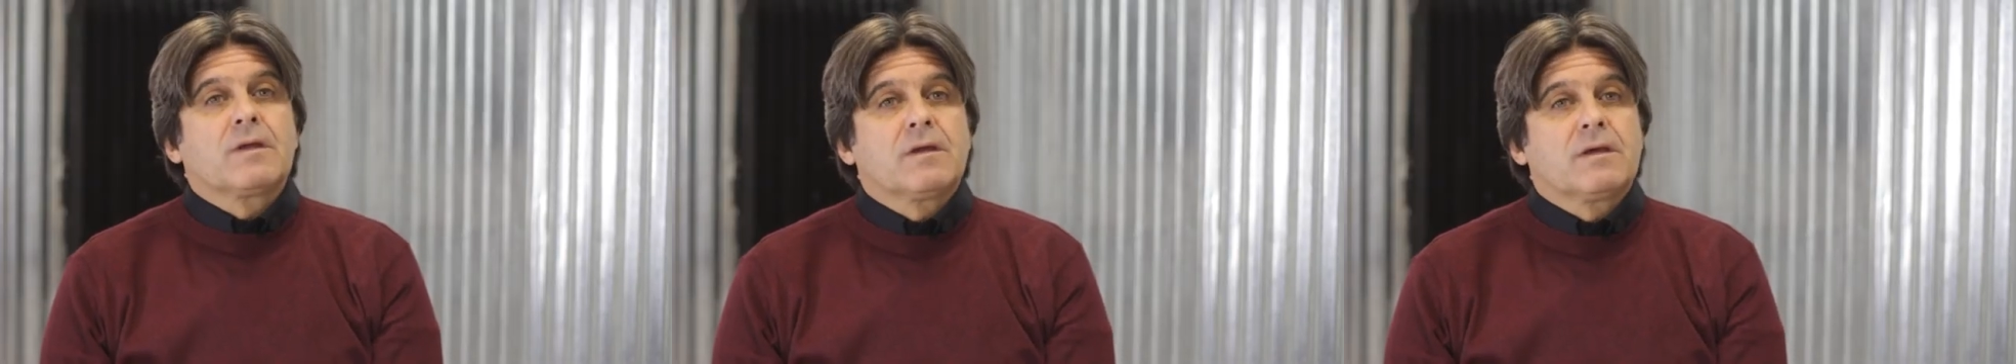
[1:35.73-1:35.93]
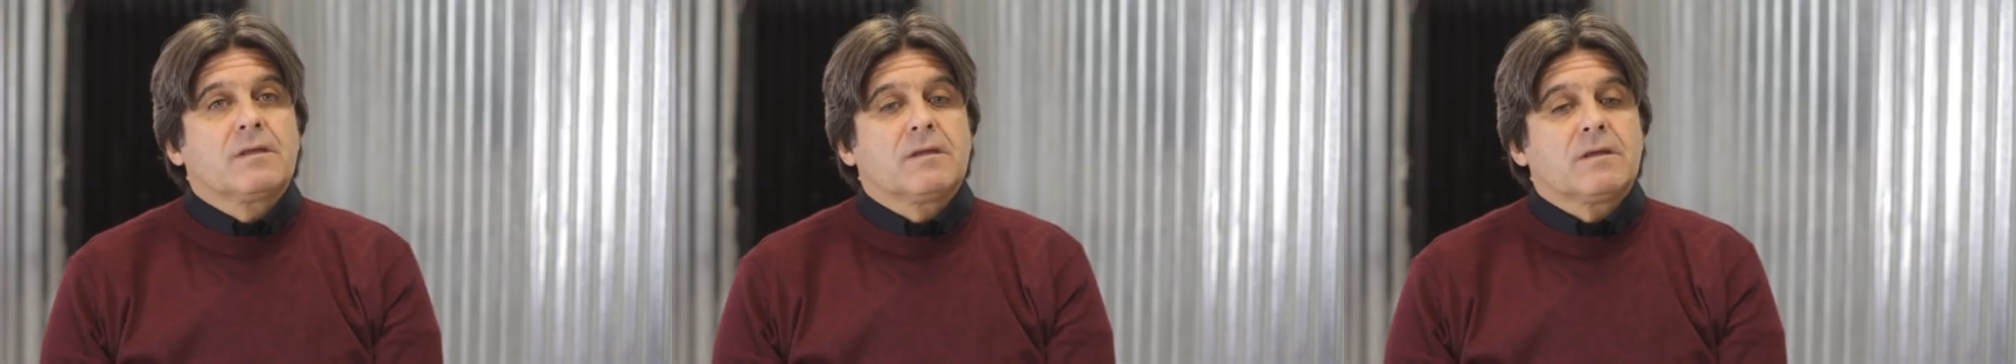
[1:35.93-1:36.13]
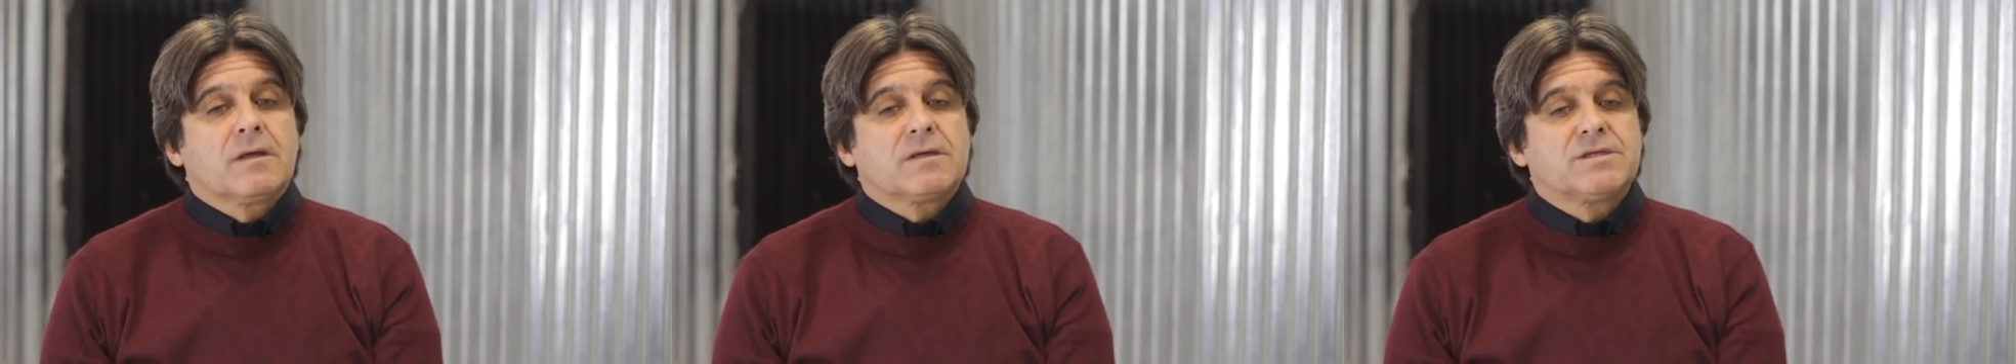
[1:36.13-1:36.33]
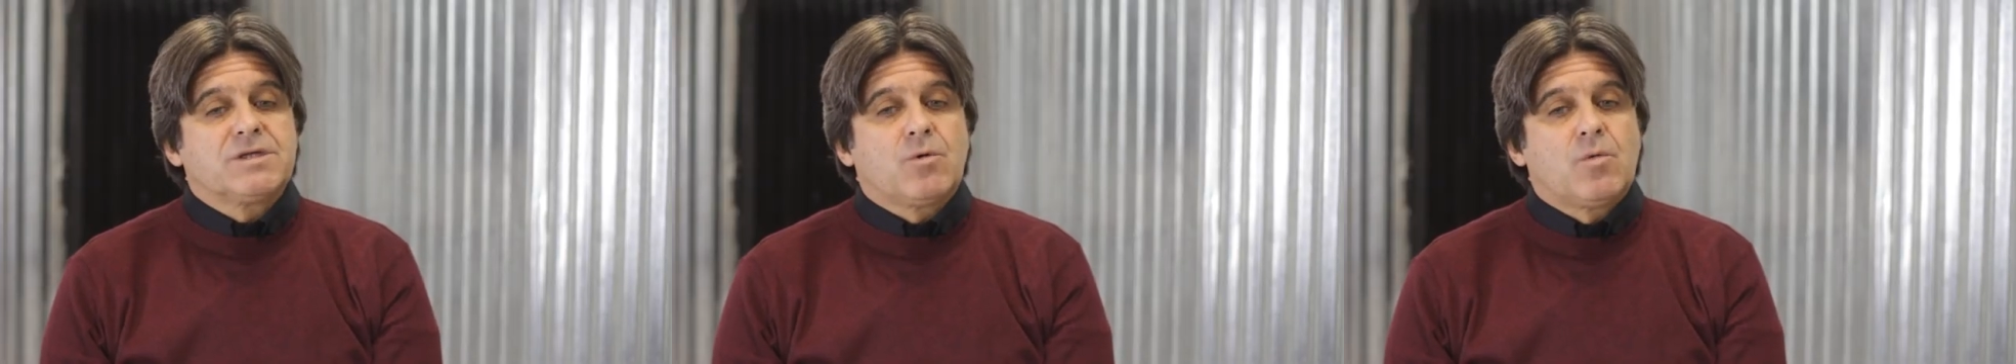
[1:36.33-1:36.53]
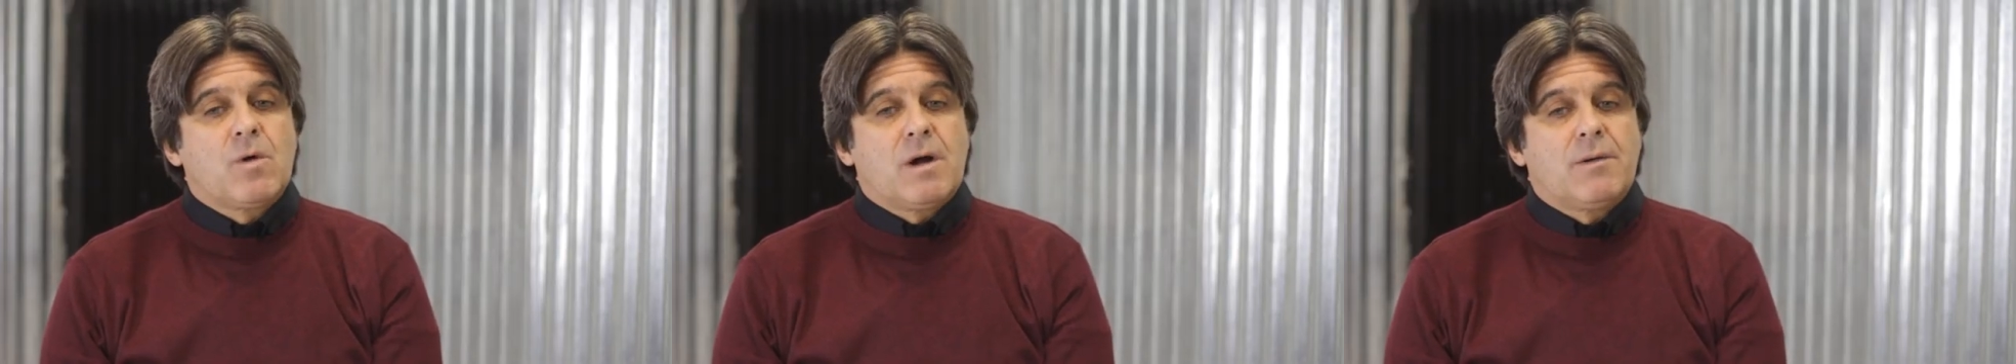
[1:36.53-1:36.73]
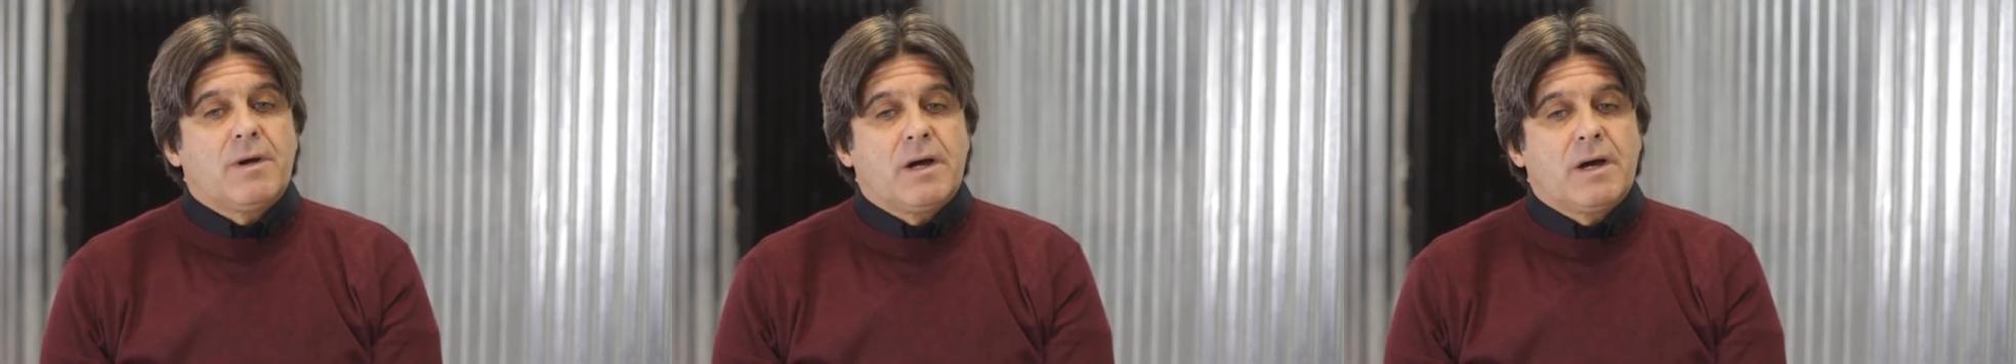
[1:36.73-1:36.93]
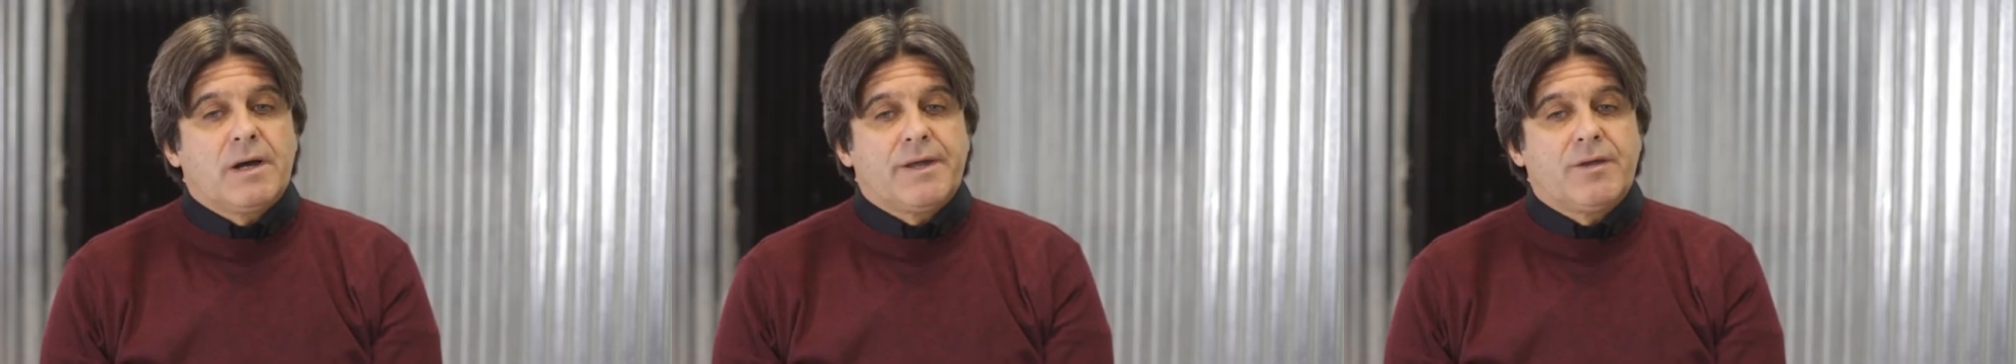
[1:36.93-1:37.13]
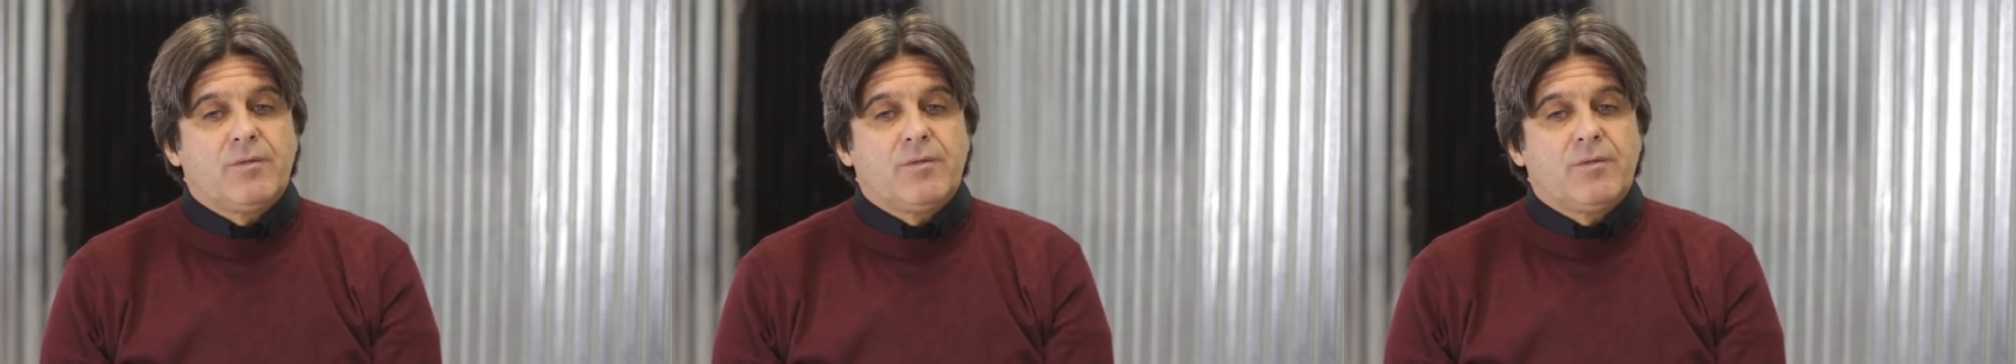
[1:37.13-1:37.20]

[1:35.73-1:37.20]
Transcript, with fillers: Este, allí jugaba